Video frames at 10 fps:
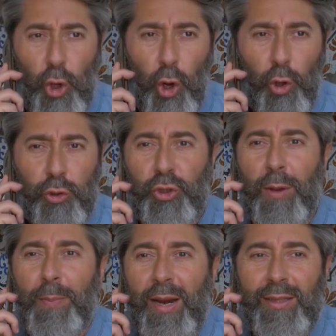donna? Gio,
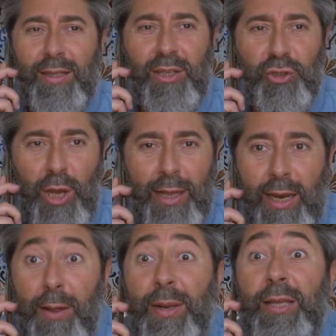c'è parità di
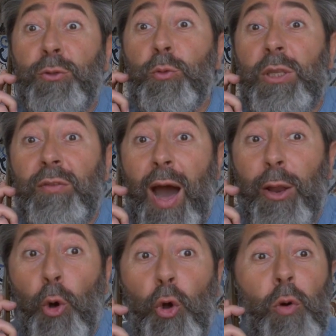genere perché sul
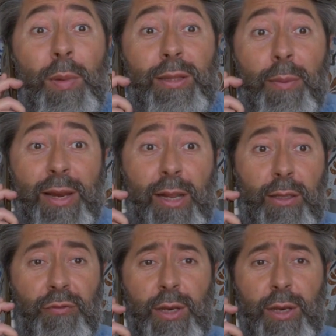divano comanda Maria De